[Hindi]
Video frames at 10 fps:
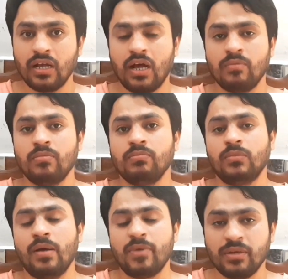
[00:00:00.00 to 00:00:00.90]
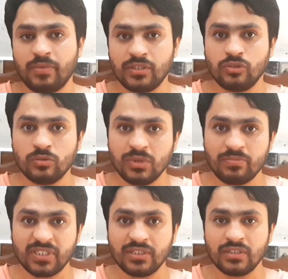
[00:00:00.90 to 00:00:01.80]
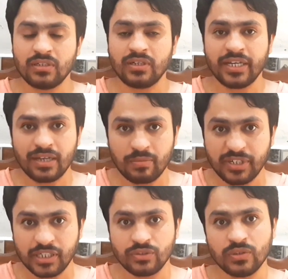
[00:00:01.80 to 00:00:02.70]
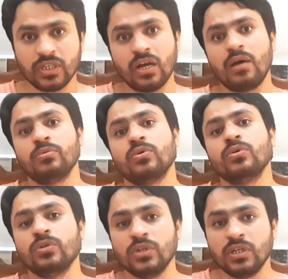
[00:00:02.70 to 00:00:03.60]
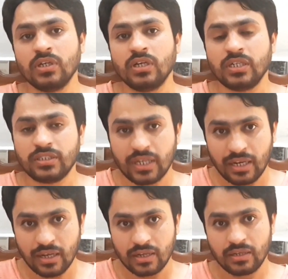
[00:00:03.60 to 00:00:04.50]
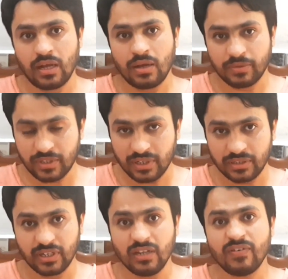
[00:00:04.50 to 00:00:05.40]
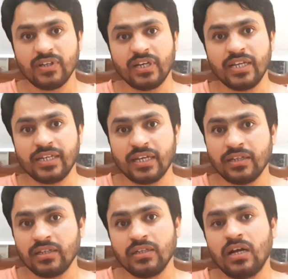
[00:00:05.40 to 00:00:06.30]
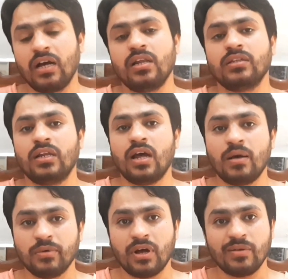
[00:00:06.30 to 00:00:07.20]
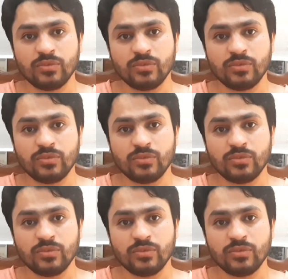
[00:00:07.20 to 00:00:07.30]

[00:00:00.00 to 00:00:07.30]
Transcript: हम हमारे पास जो भी नई अपडेट्स होंगी आपको इन आप तक डिलीवर करेंगे अल्लाह ताला आपका